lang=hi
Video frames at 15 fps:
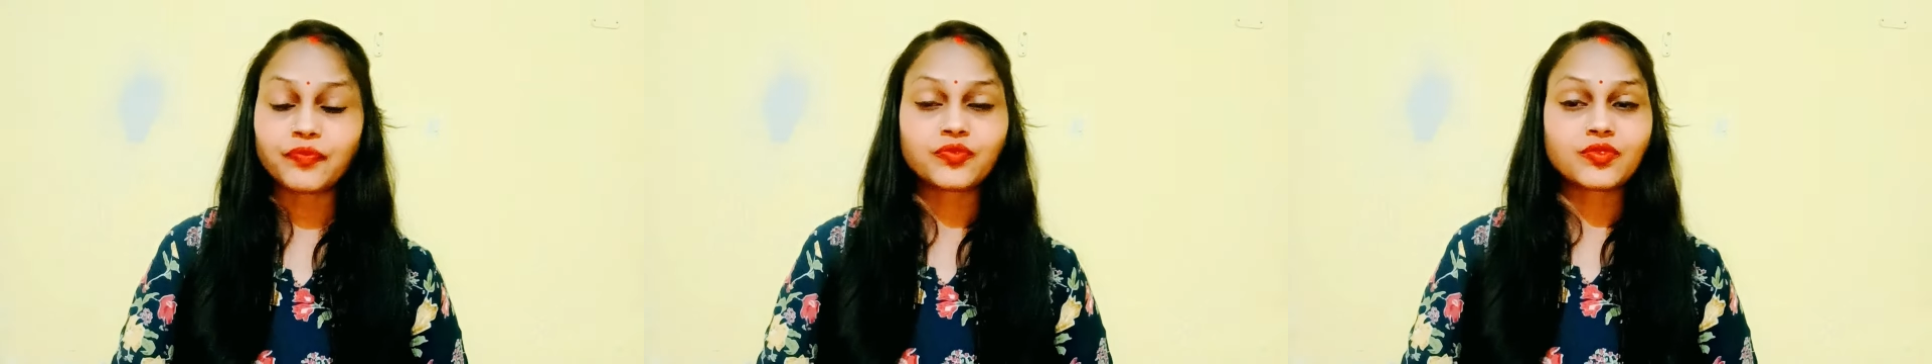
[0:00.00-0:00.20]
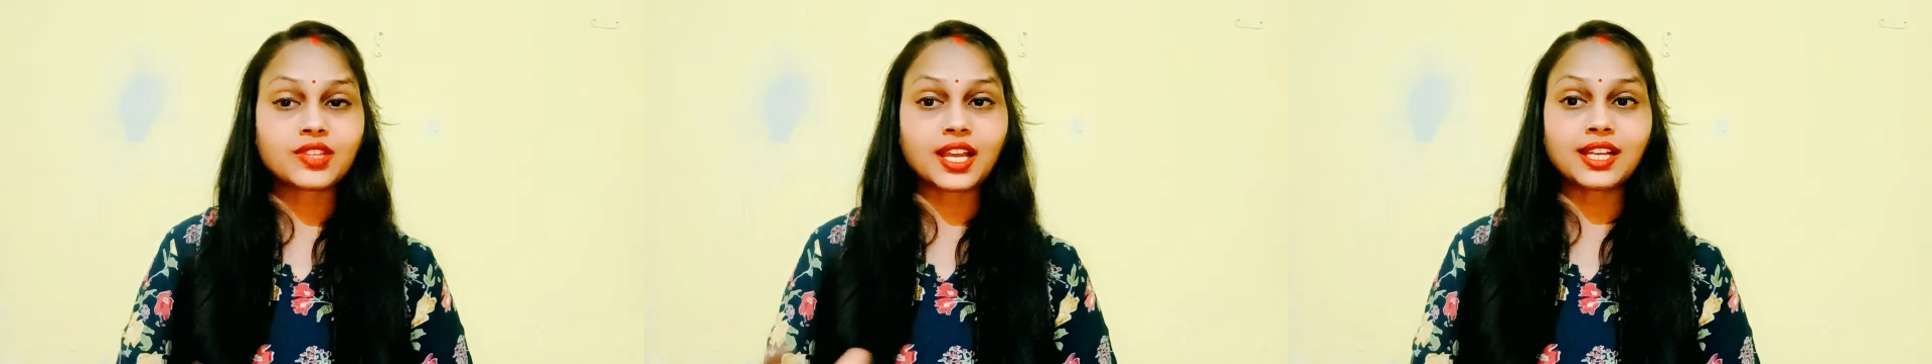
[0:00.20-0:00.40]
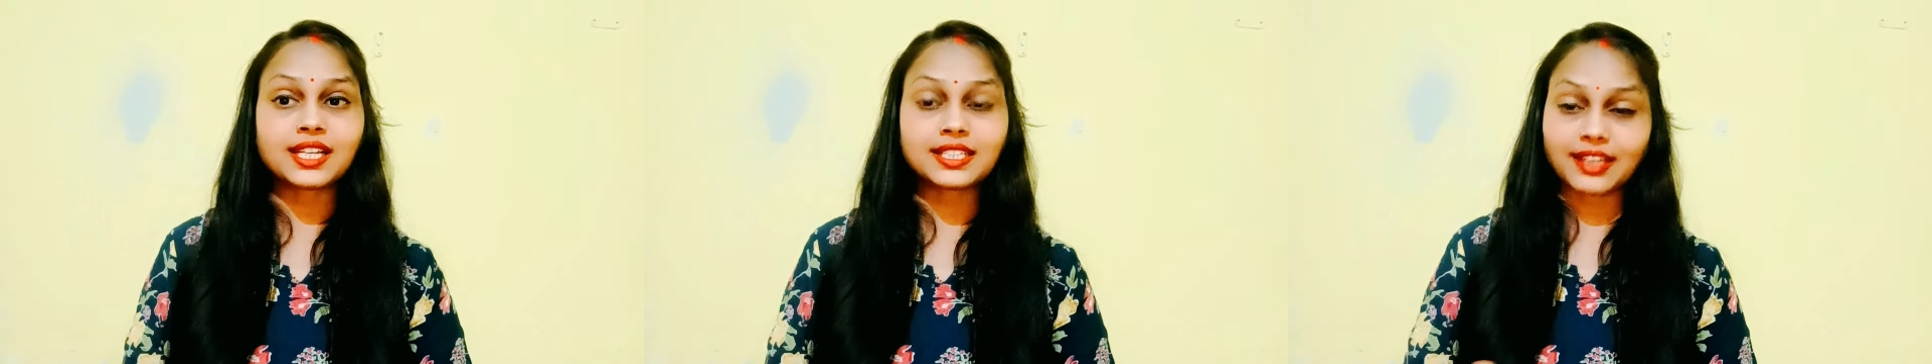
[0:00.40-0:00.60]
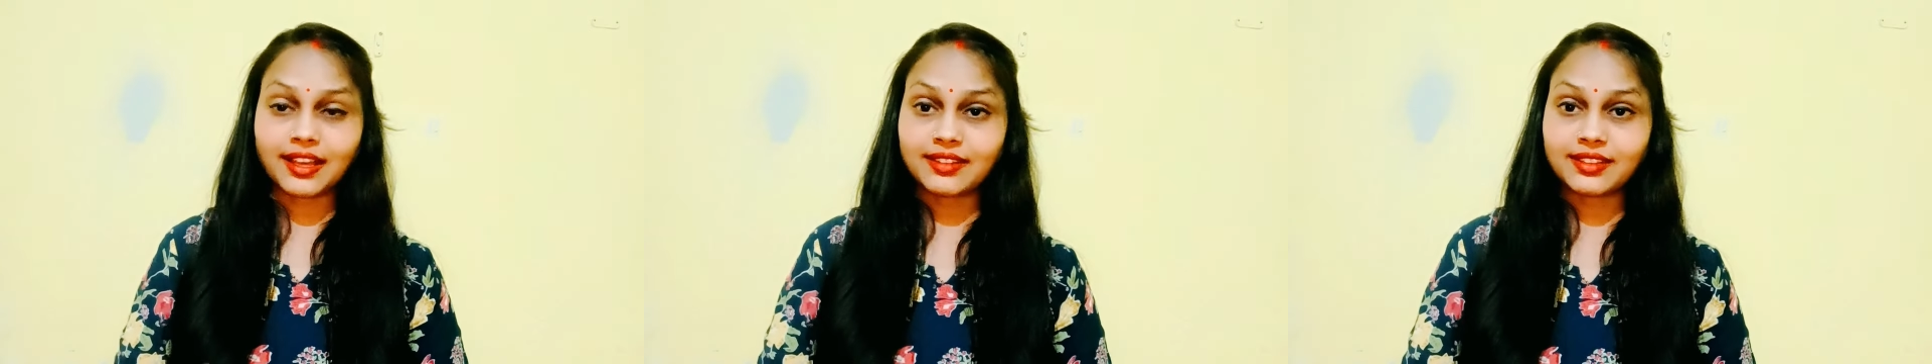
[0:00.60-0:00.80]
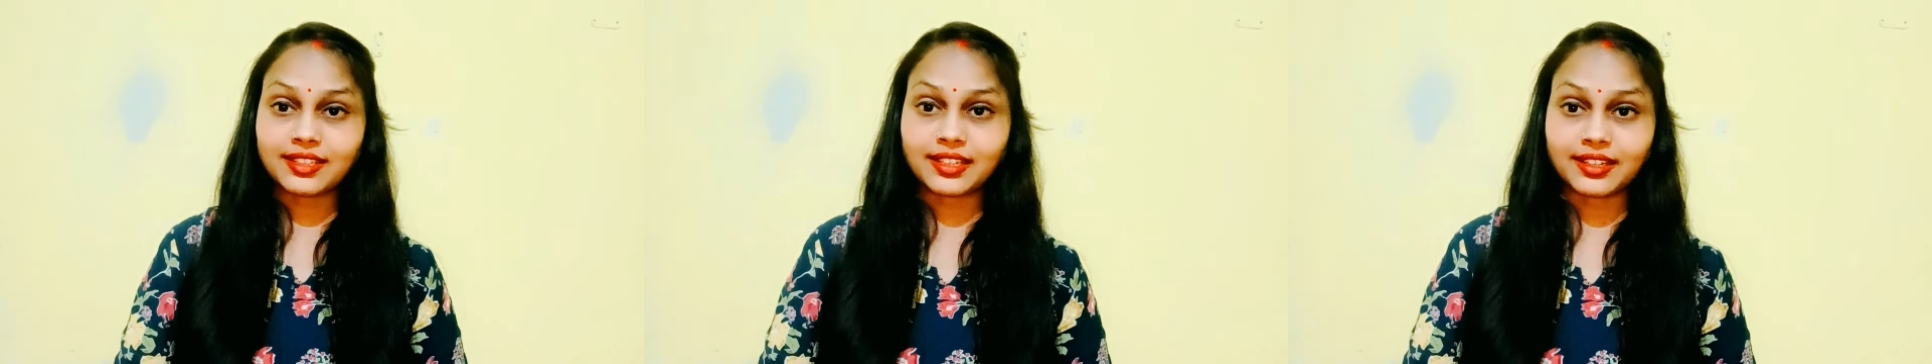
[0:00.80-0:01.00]
चलिए
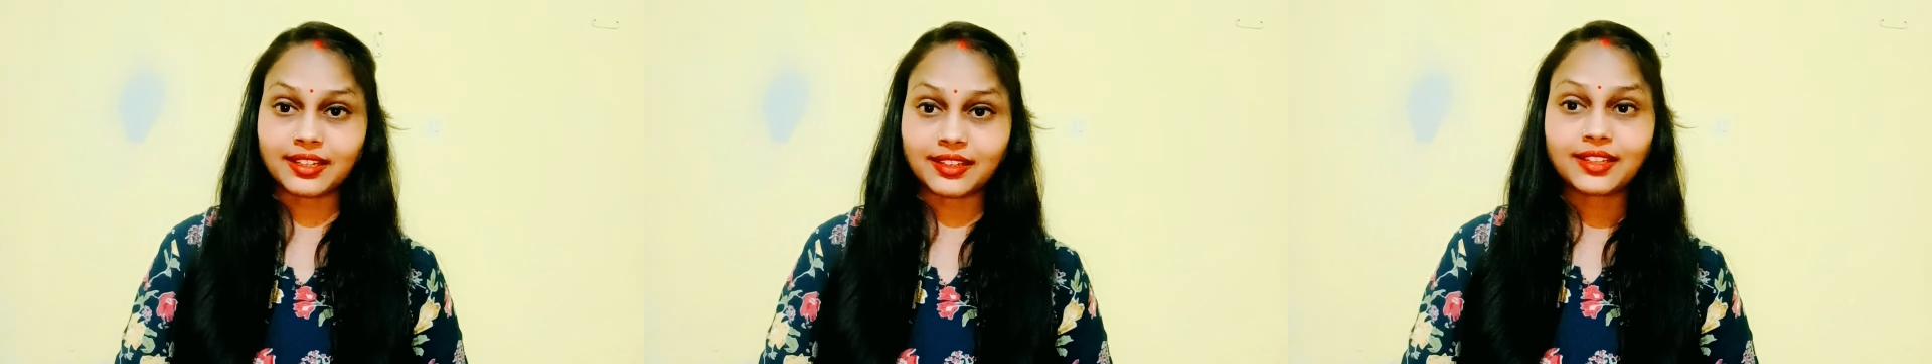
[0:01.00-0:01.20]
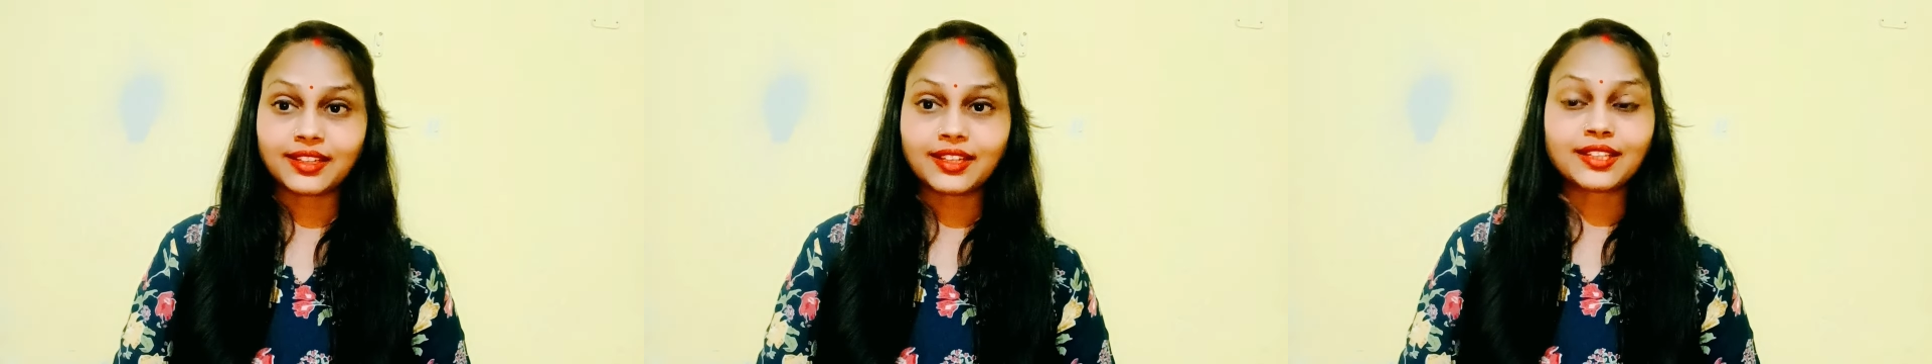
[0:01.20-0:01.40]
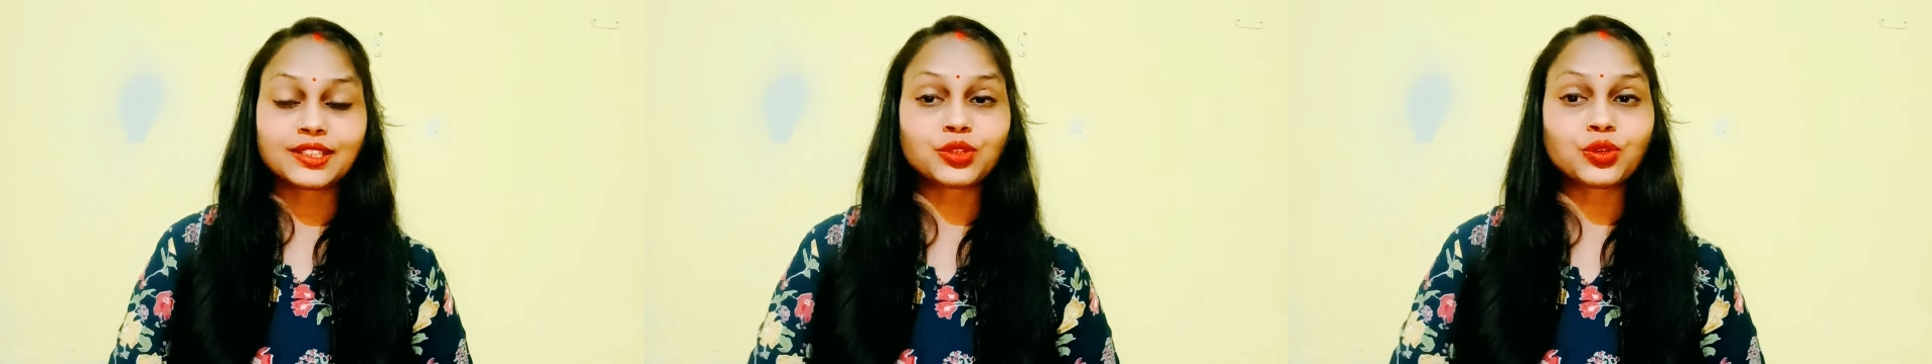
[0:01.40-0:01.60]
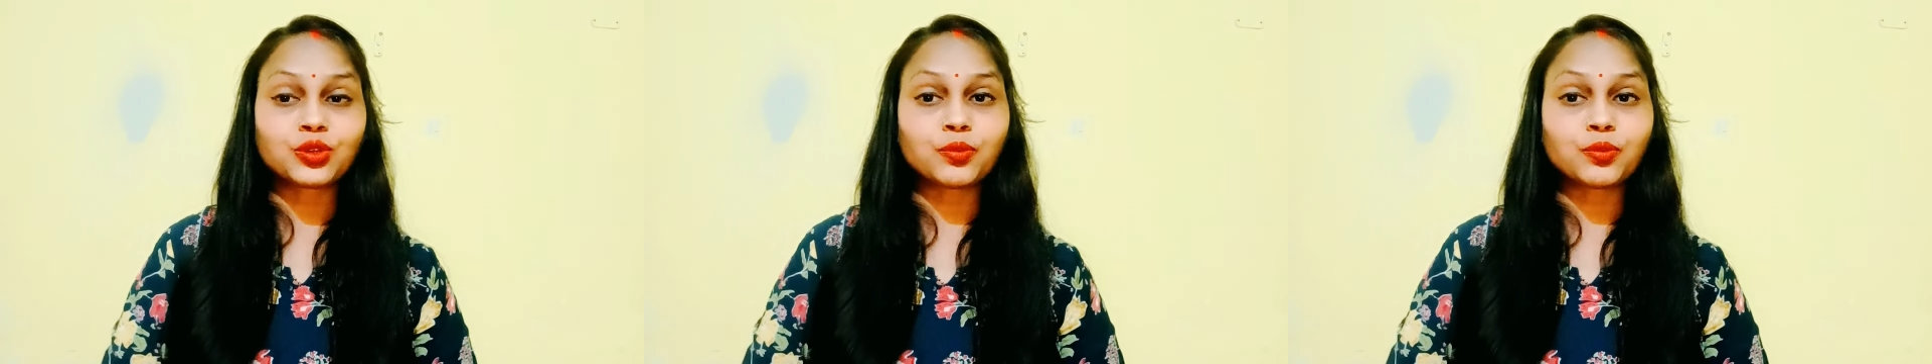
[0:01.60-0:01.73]
जानते हैं देखो